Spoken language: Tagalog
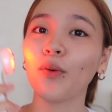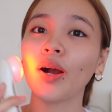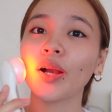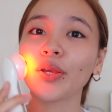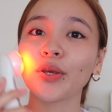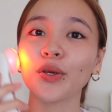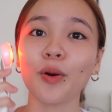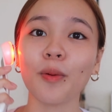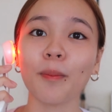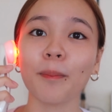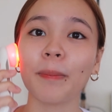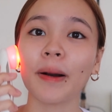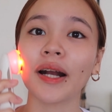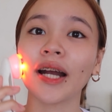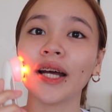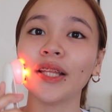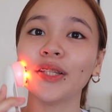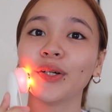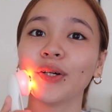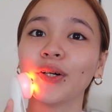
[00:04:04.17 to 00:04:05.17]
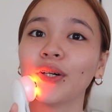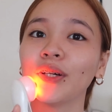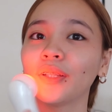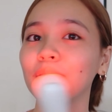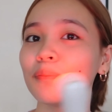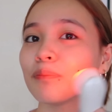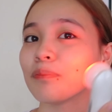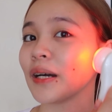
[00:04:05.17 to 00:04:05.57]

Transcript: Huwag yung paganon,